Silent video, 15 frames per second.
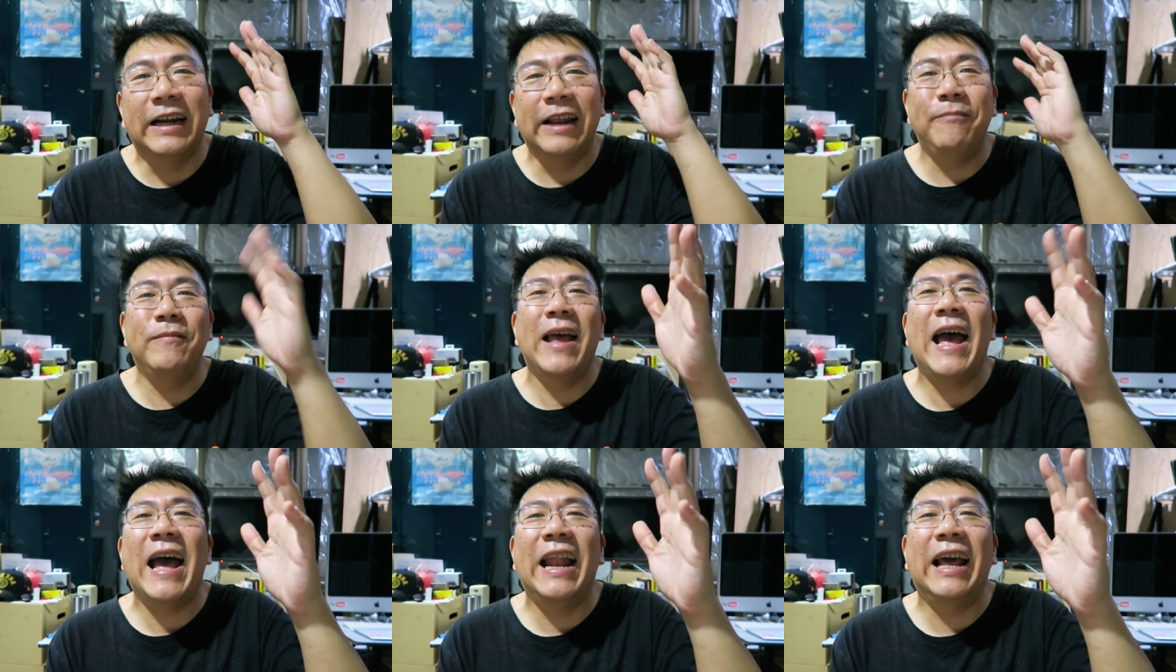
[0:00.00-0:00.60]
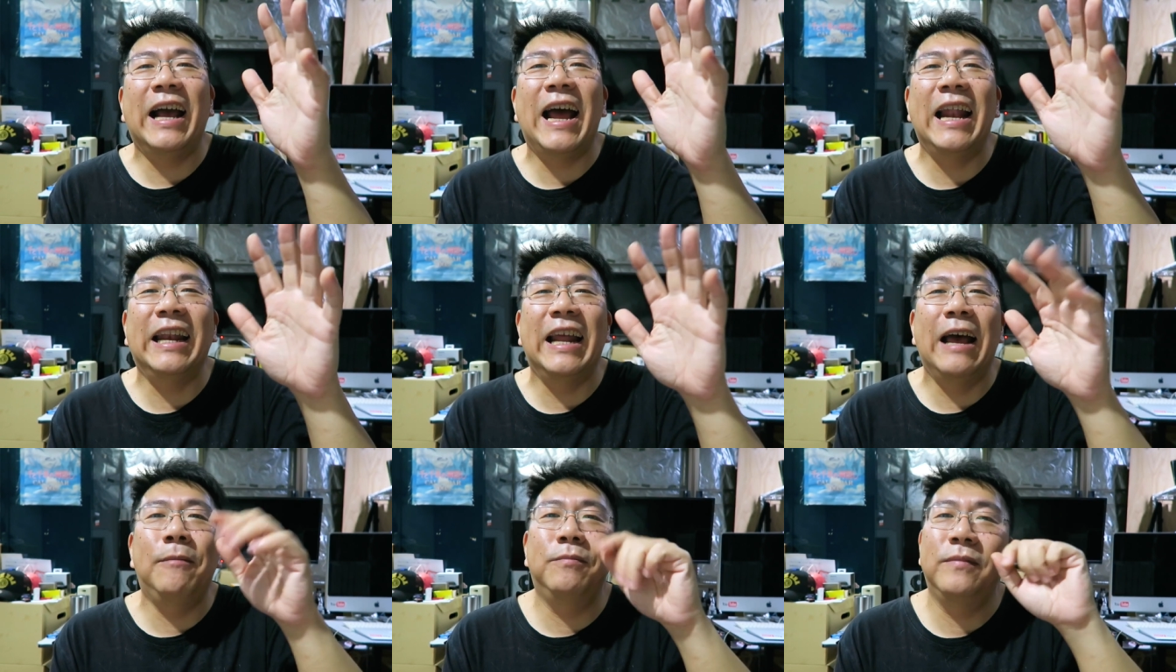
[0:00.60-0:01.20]
คลิปหน้าละกัน
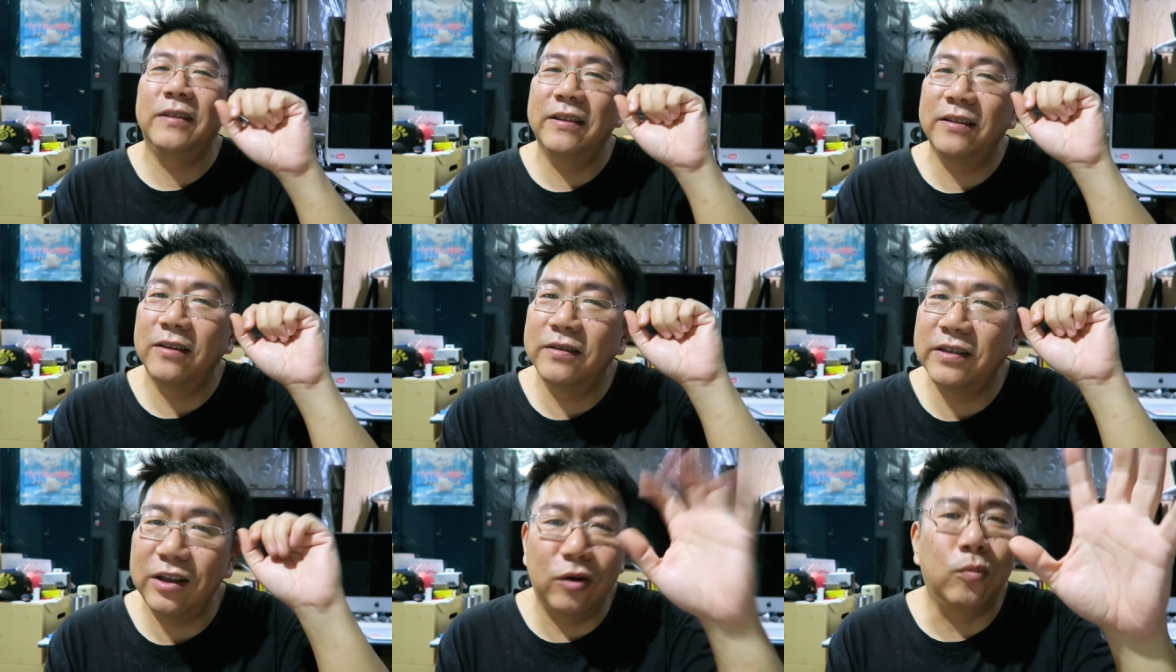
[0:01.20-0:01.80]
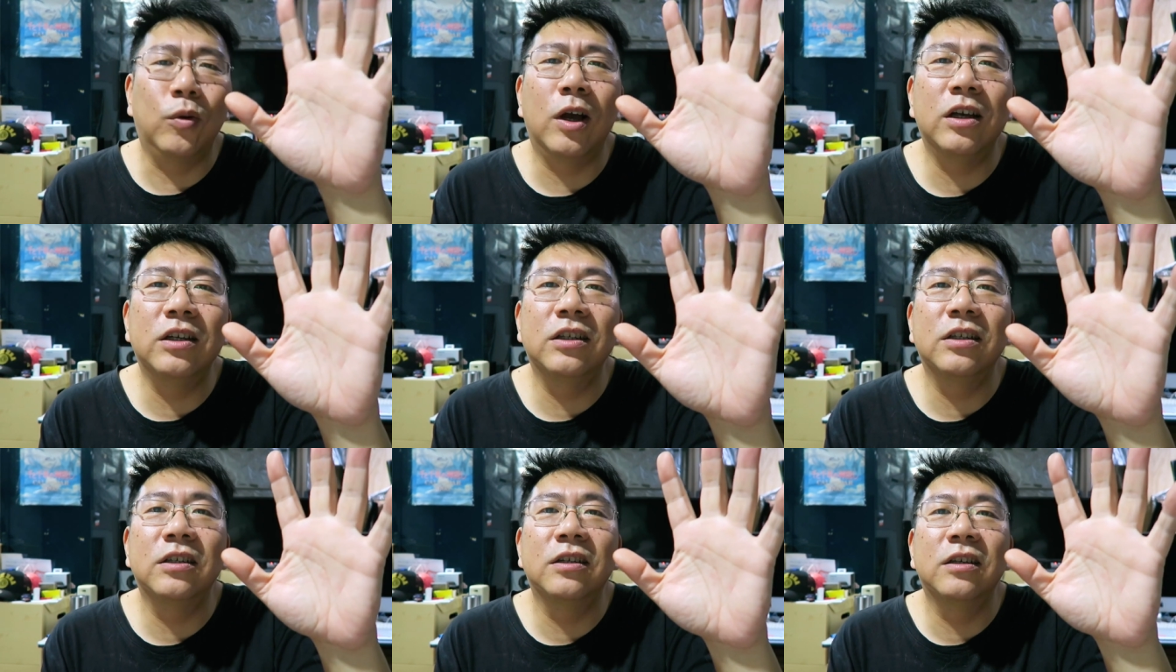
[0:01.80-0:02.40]
นะครับสรุปก็
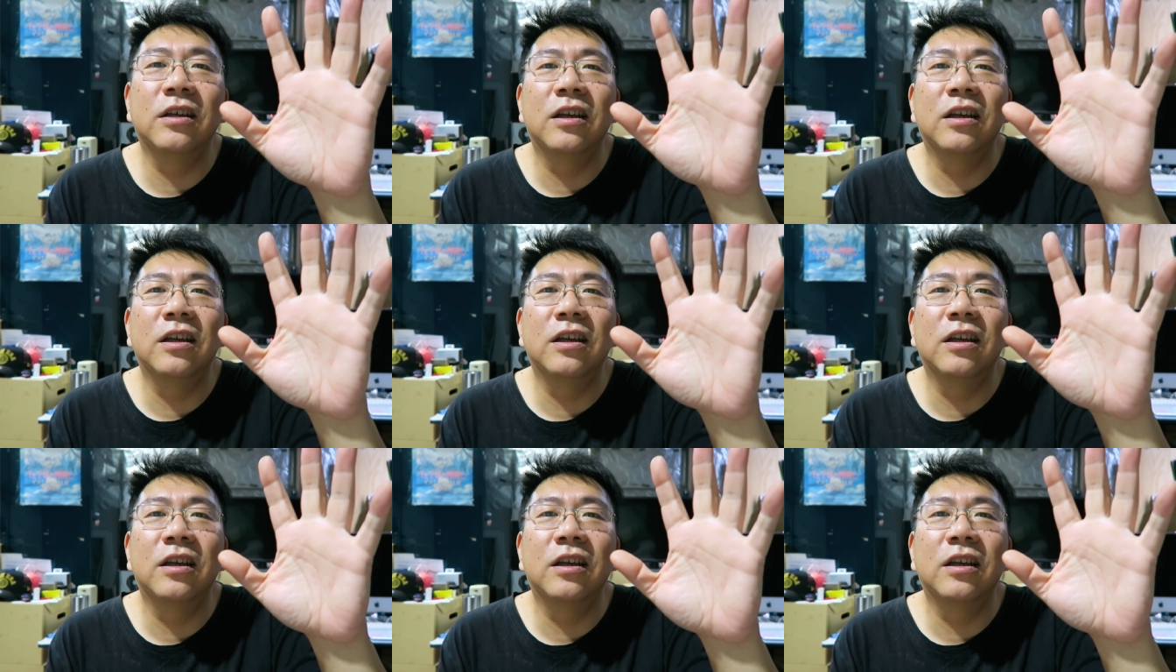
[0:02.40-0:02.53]
คือ